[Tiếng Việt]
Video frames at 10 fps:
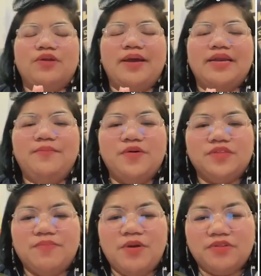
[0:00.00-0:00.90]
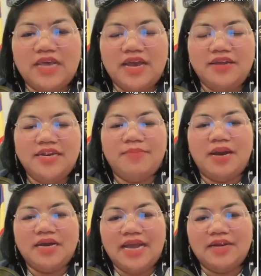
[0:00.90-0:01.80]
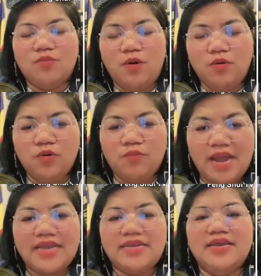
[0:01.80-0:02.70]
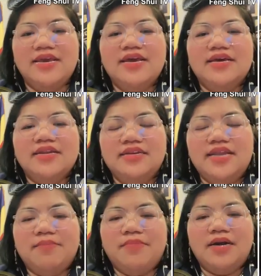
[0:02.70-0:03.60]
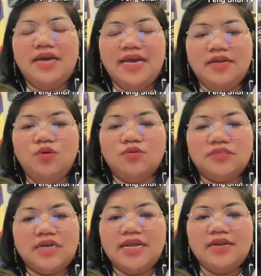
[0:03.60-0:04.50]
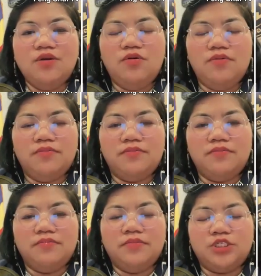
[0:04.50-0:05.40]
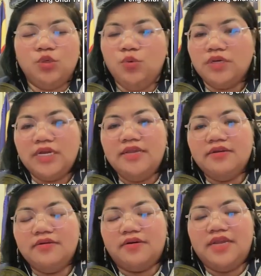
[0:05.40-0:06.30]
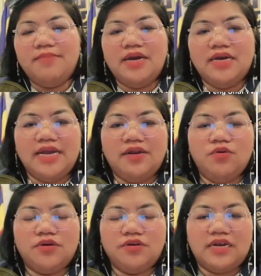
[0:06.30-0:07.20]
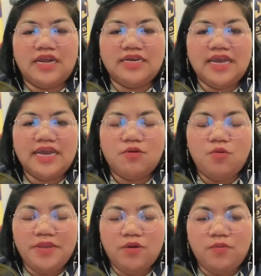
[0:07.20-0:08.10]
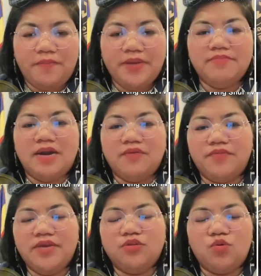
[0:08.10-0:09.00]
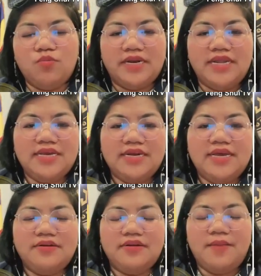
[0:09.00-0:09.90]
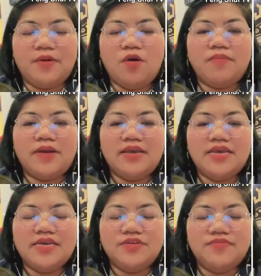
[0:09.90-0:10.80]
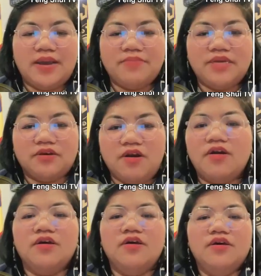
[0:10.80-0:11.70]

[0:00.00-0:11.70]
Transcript: lô đã mang lưu po tập lô ta hai nẹt bạc hai lụm hộp lụm mai nẹt bạc hai lụm sra lụm mà chu cái đây rồi còn nẹt bạc hai lụm cửa láng ca lụm biên lụm bịch bạc vinh tru mẩn đi cái đây rồi nẹt bạc cọc cang nhẹ chi bạc cam ấy tất ông